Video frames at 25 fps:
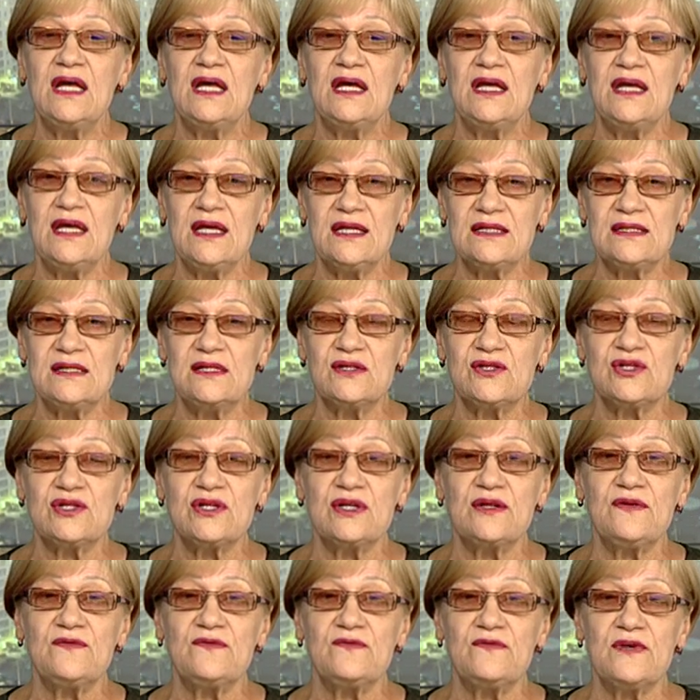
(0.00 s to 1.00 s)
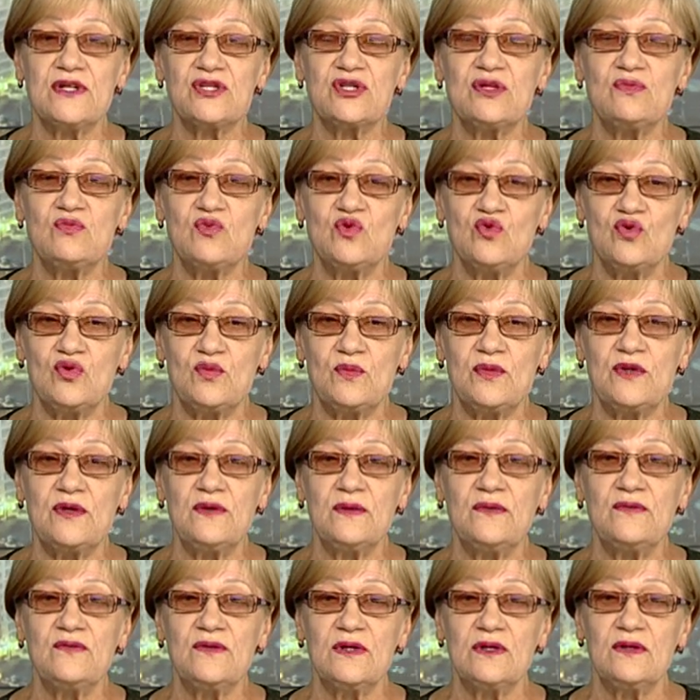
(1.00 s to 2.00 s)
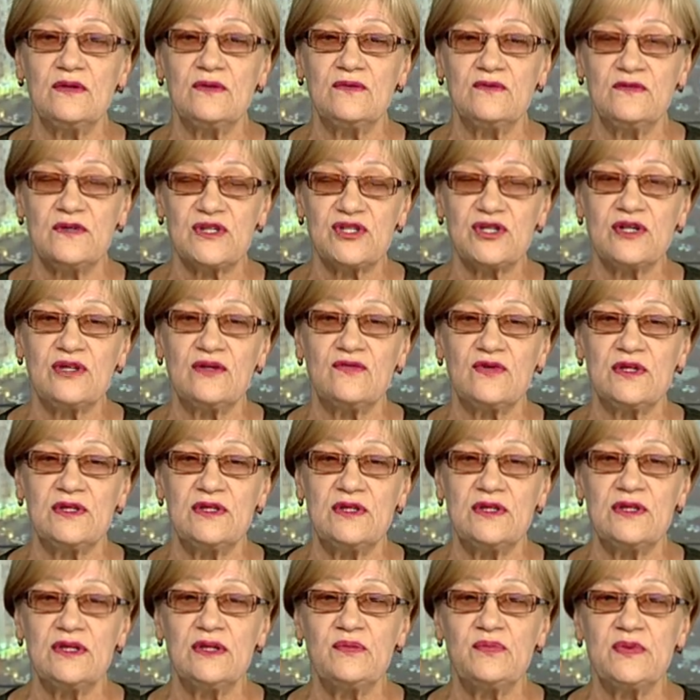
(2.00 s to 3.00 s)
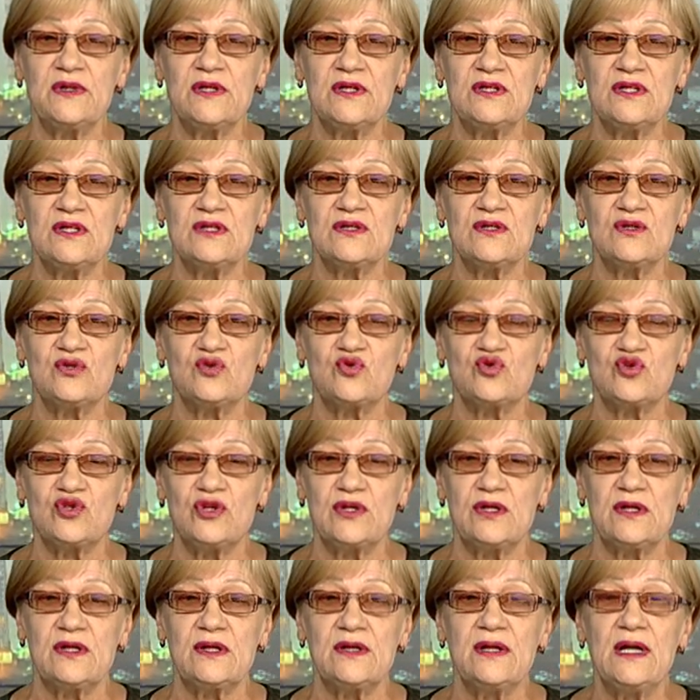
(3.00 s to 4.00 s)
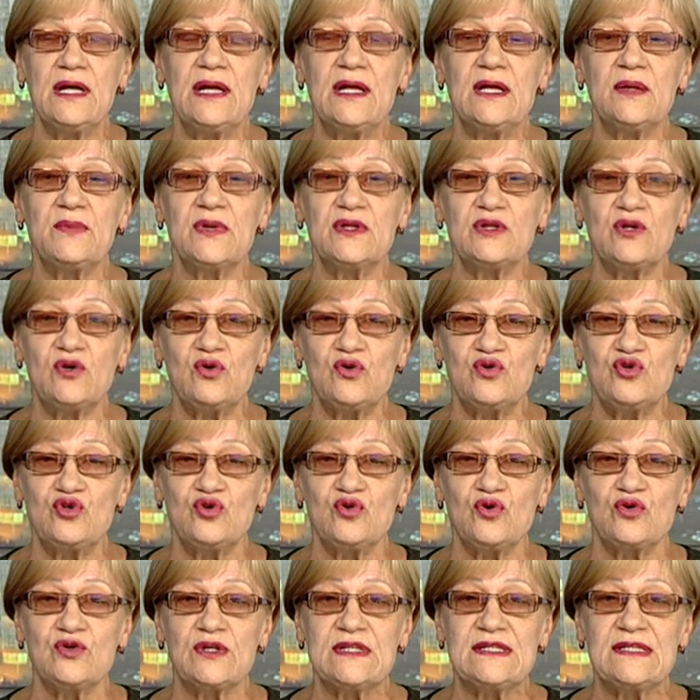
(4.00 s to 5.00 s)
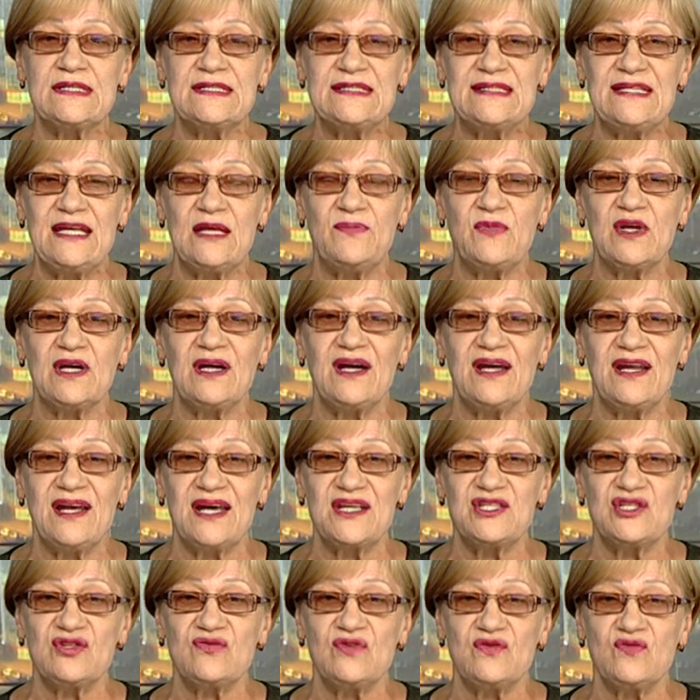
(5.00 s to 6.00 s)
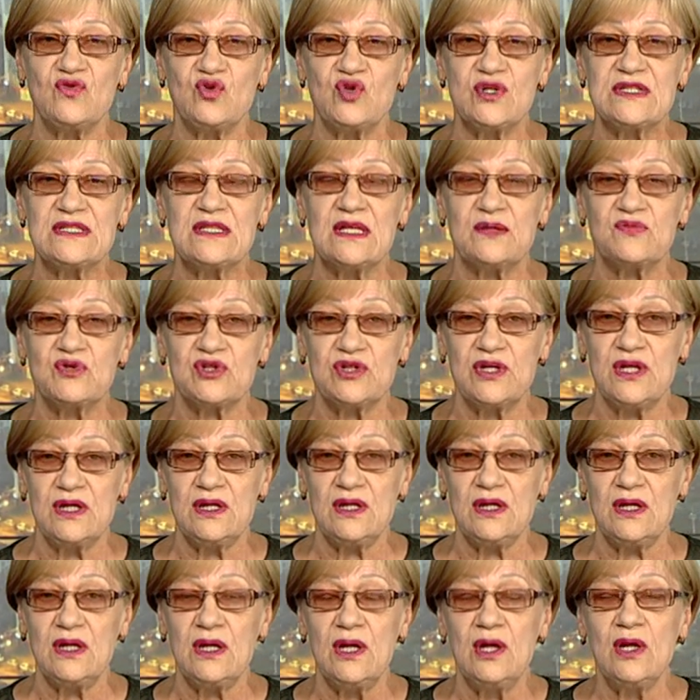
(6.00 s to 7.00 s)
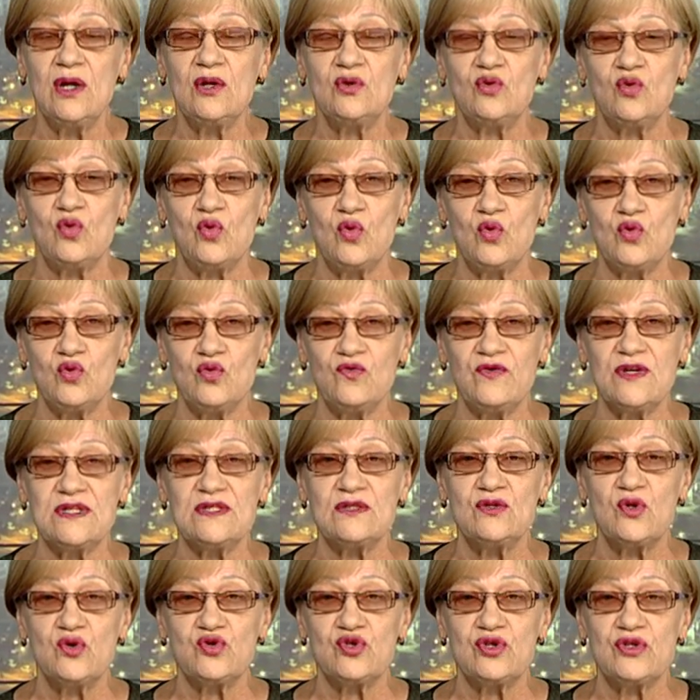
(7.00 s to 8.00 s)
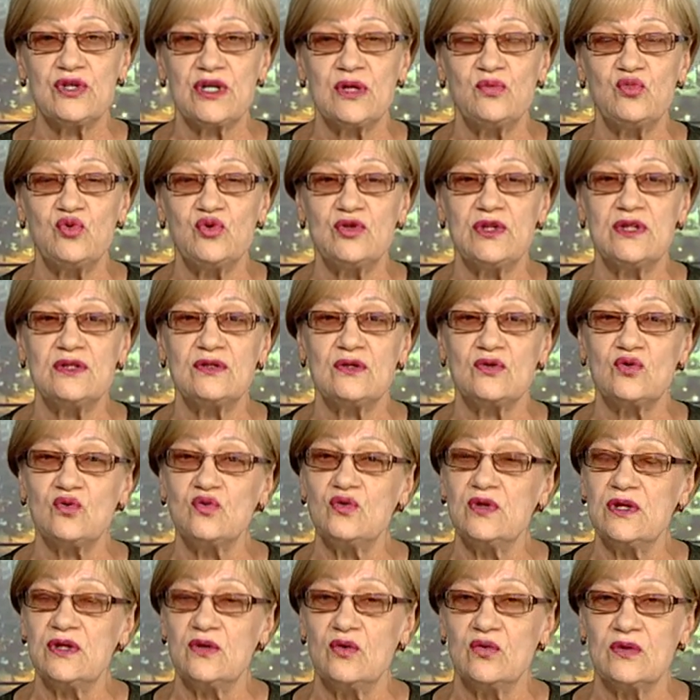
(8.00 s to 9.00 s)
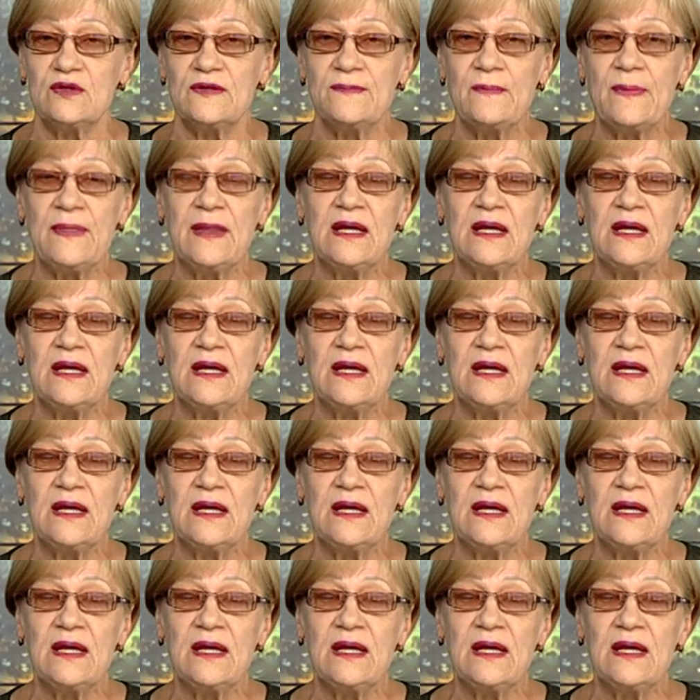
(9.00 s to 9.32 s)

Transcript: Если же в вашем доме, в вашей квартире полотенцесушитель подключен к системе горячего водоснабжения, то он у вас должен работать круглый год.